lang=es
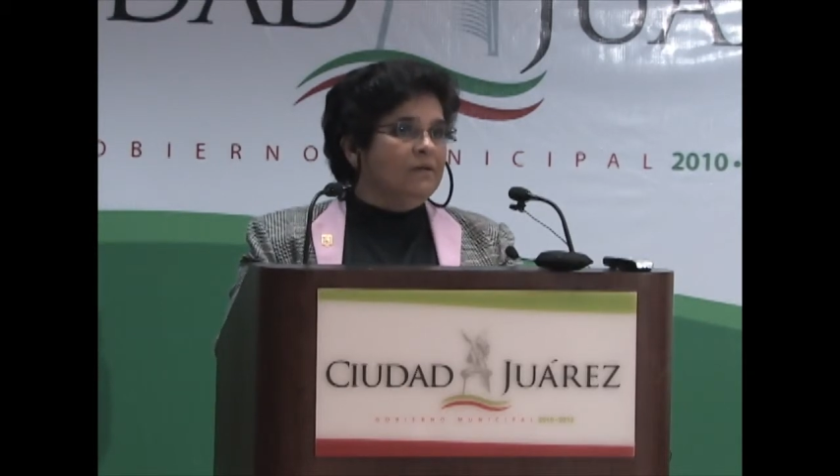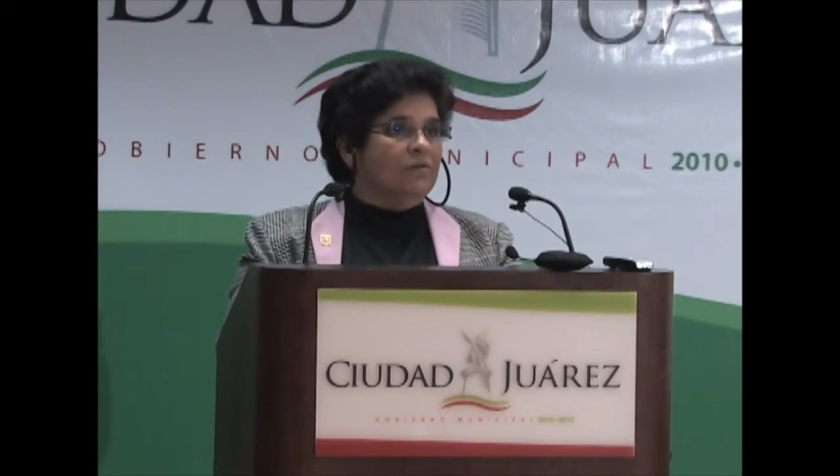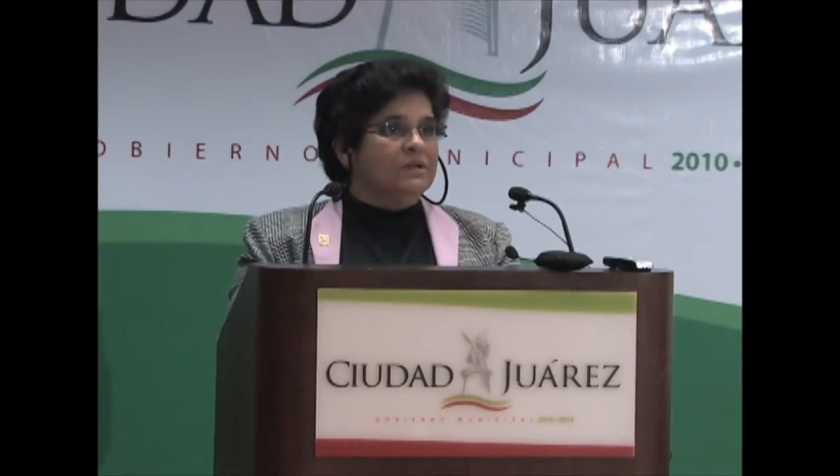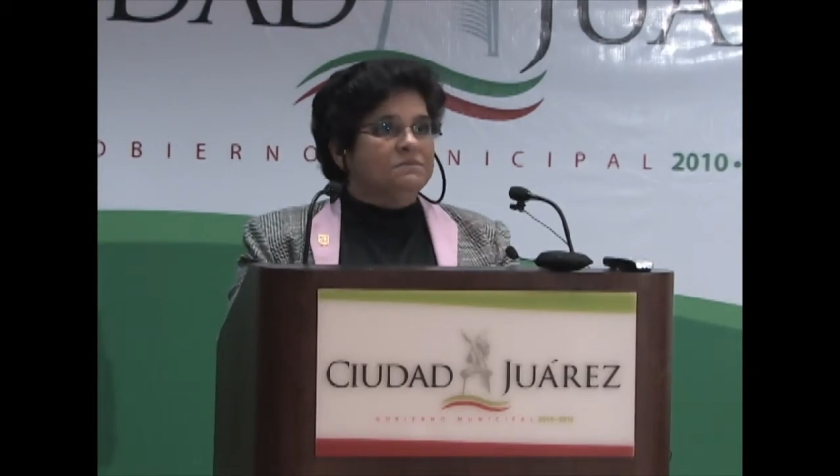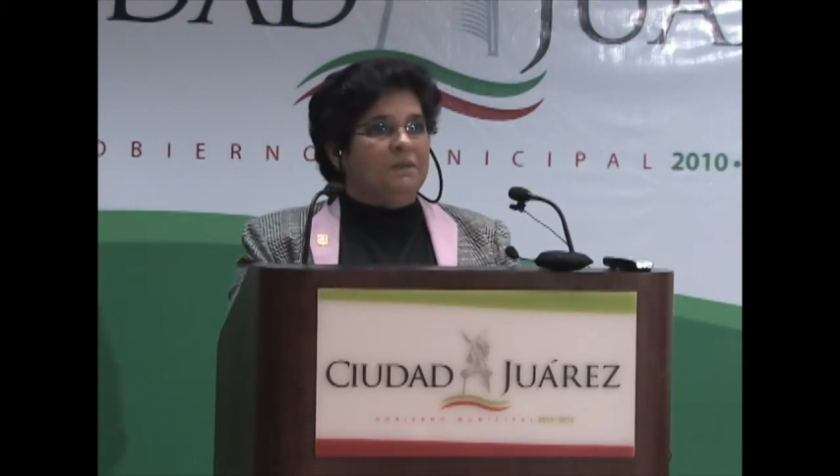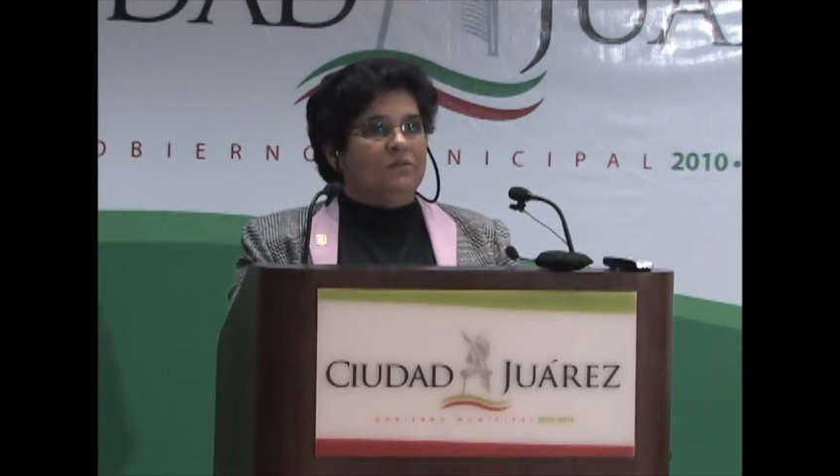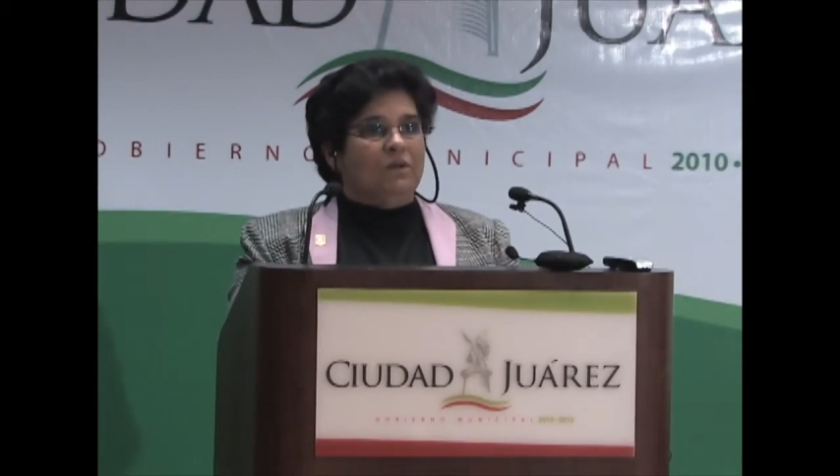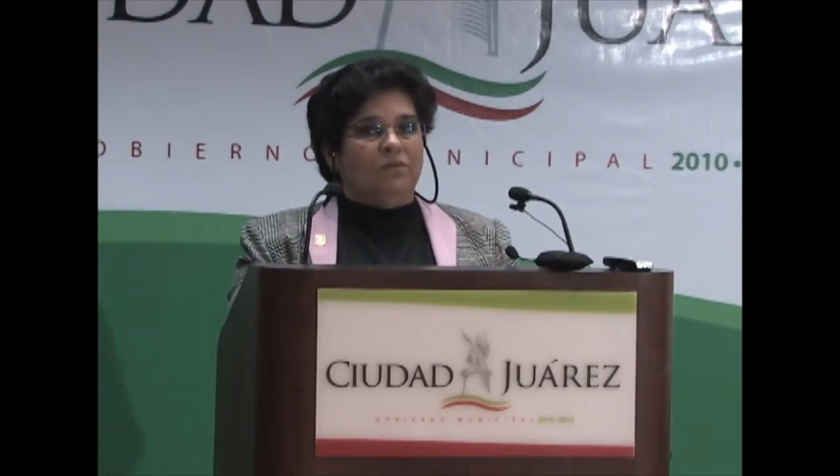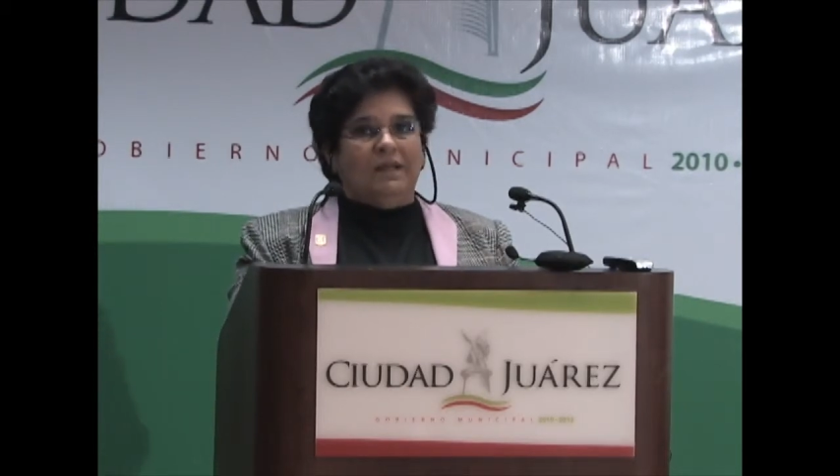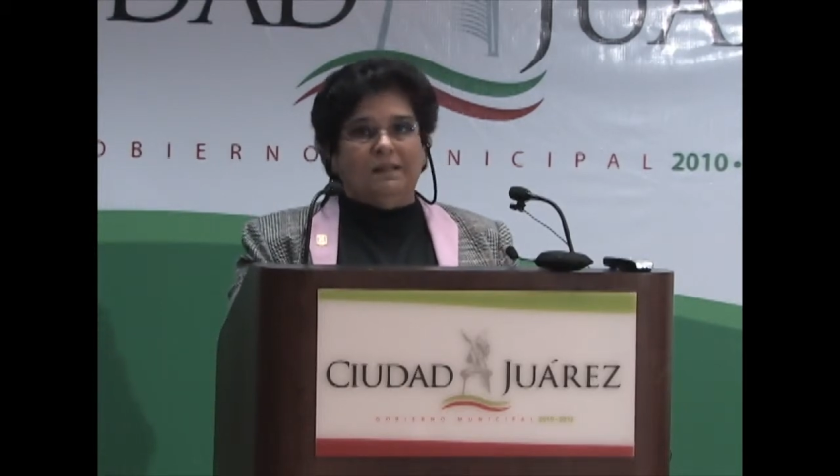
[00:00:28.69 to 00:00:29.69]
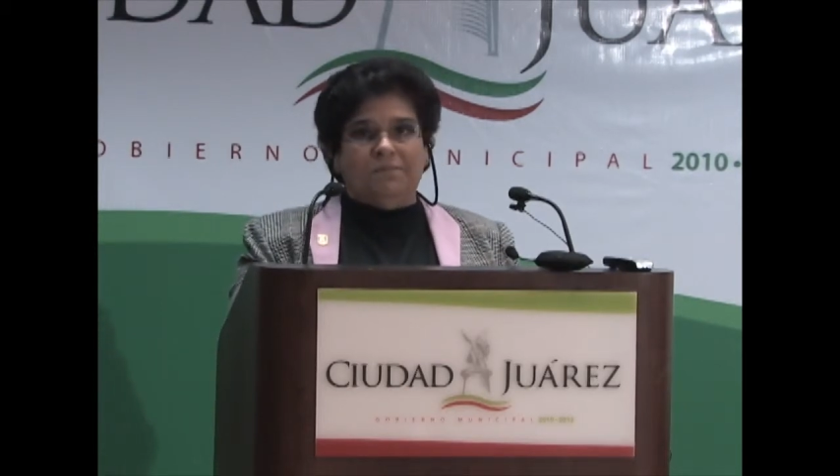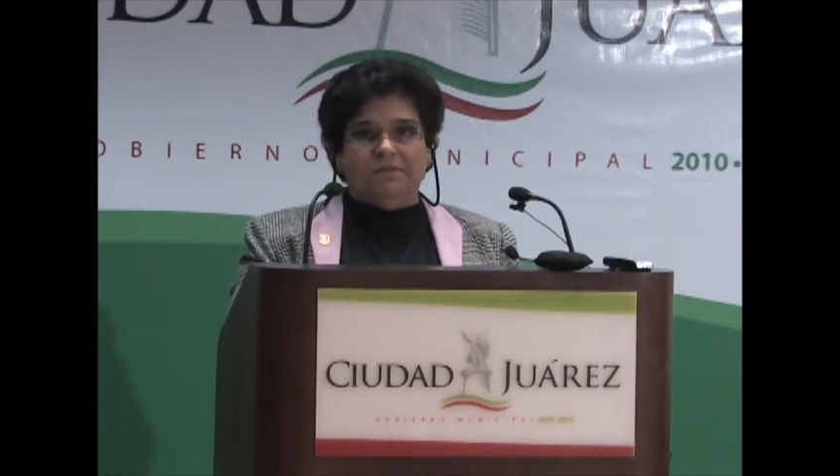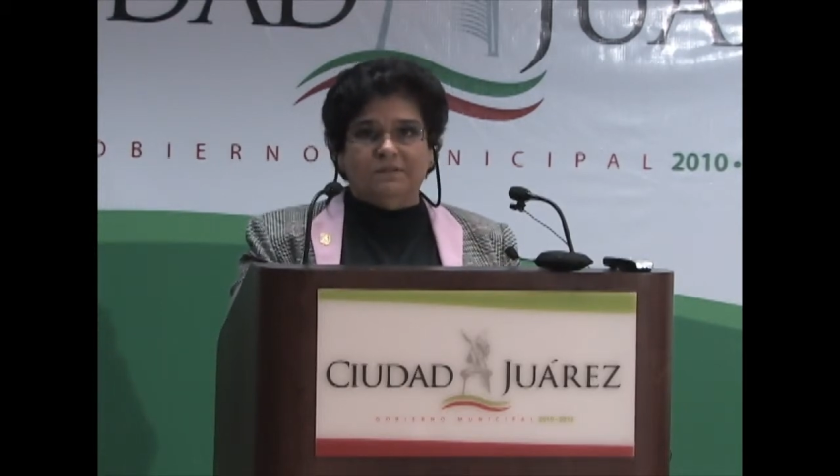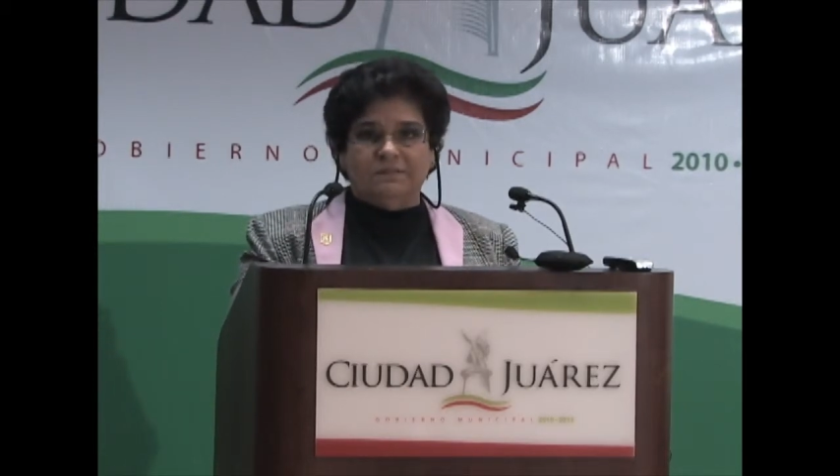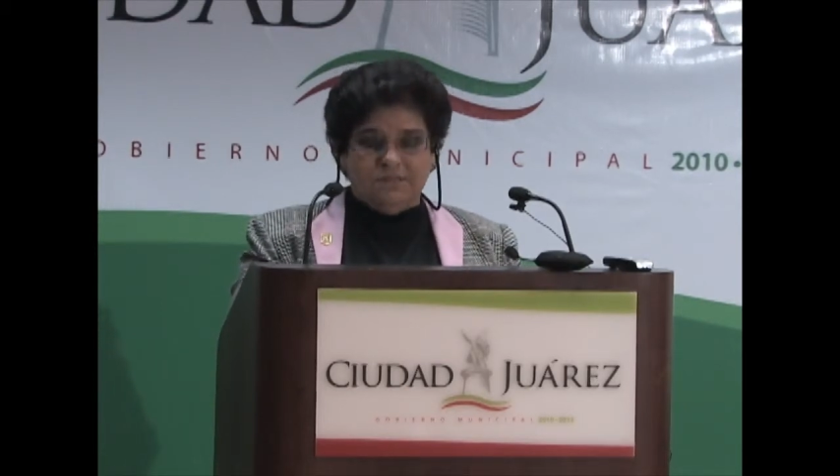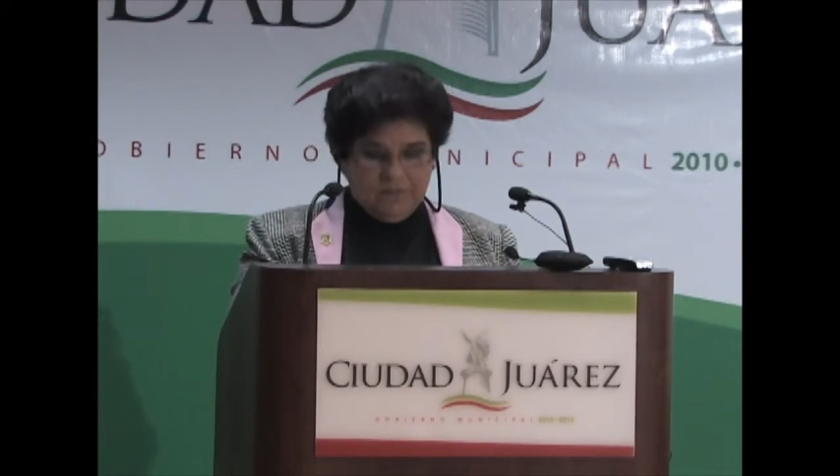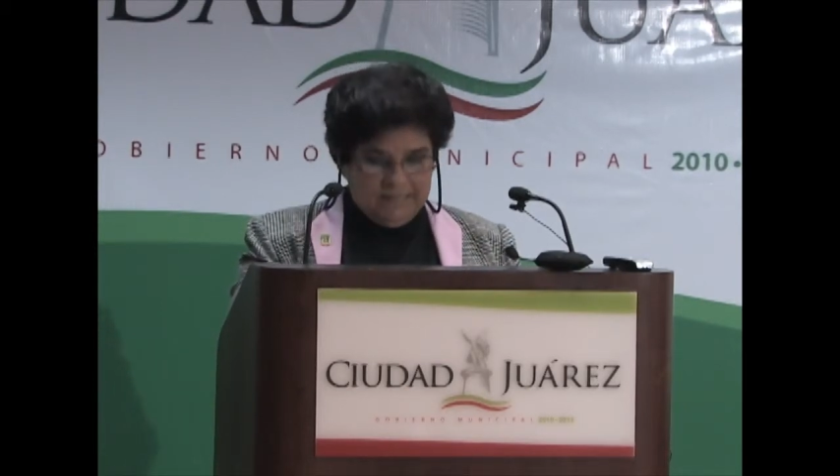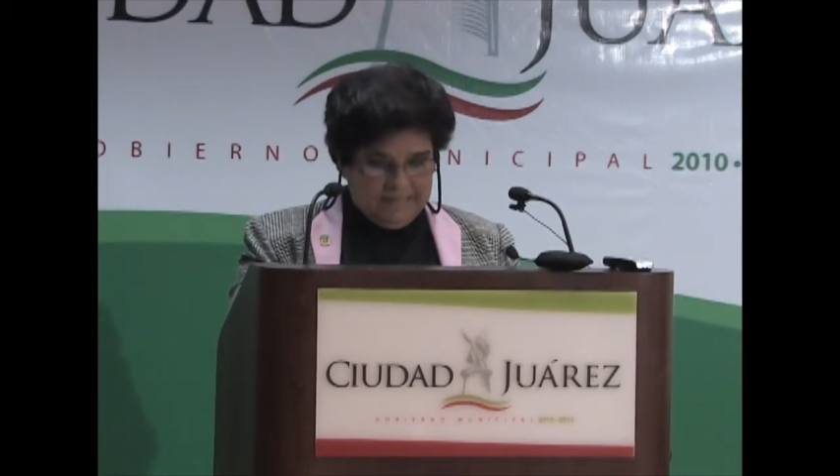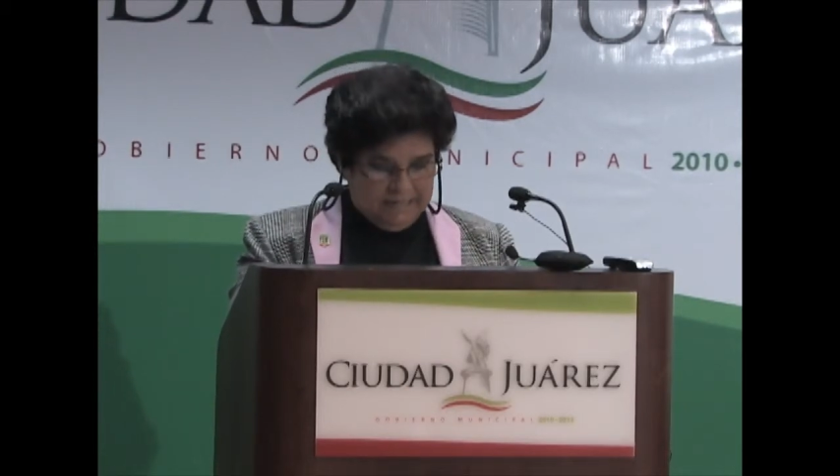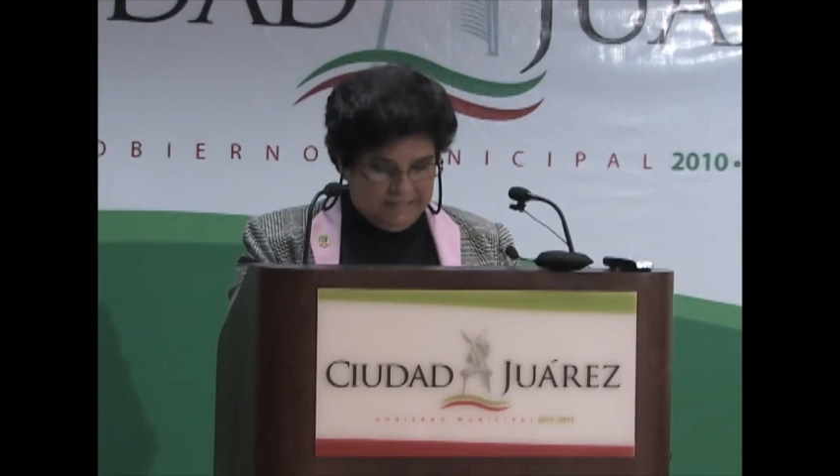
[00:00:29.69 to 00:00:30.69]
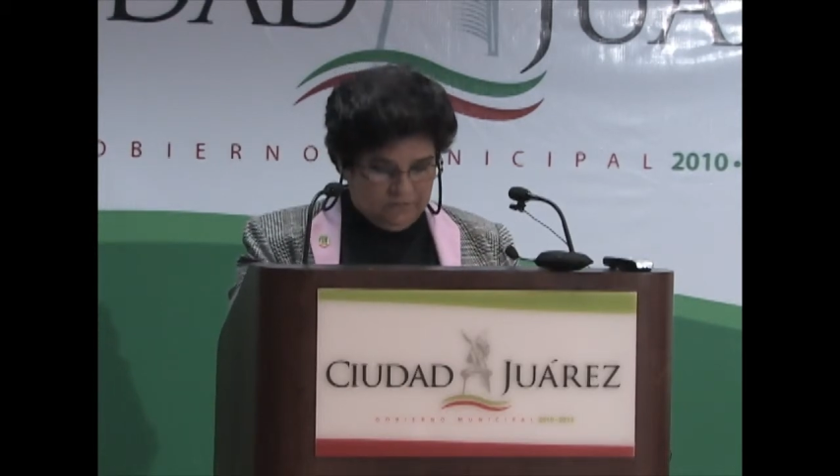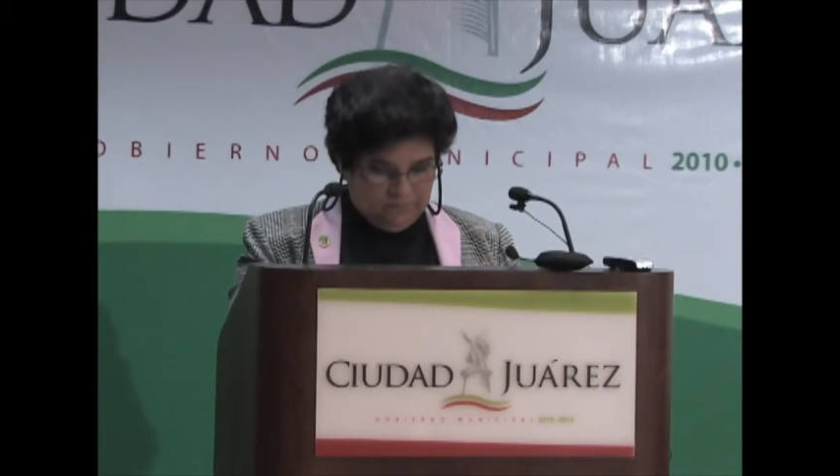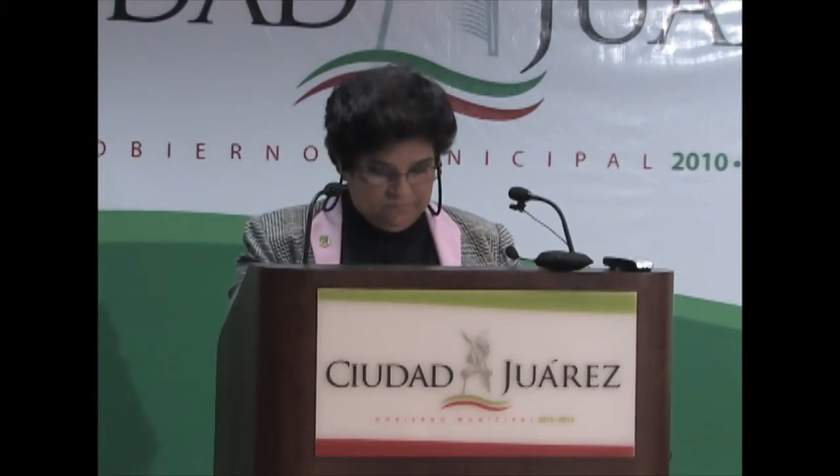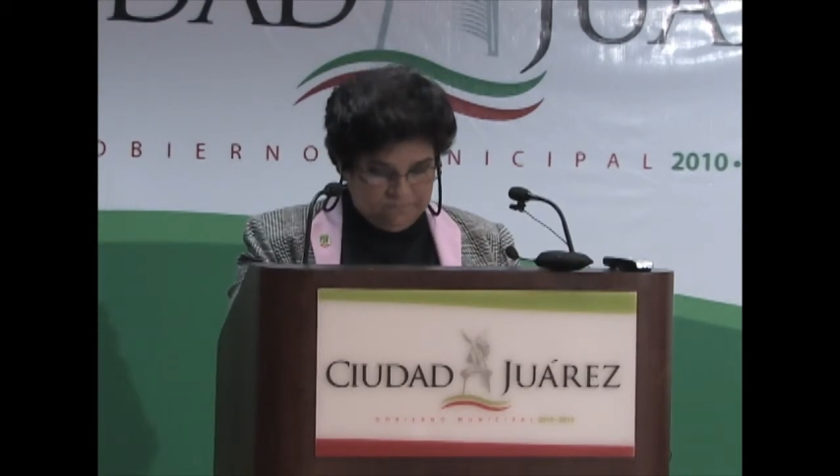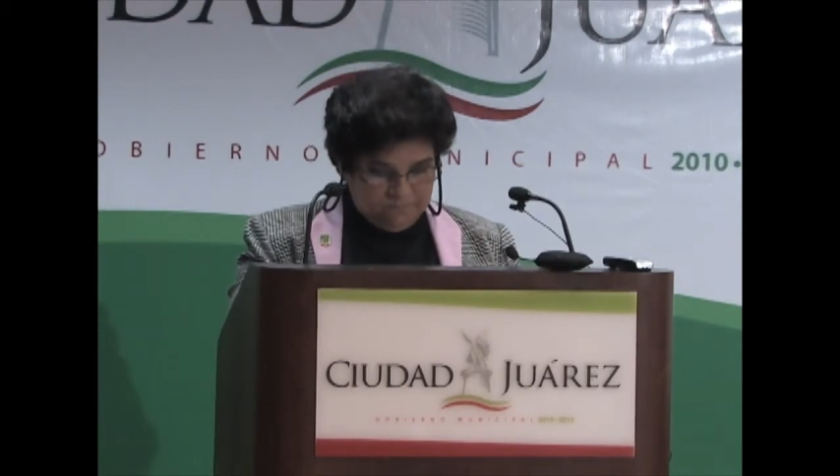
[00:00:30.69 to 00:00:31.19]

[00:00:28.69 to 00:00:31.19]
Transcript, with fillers: con respecto a lo que es la prevención del delito.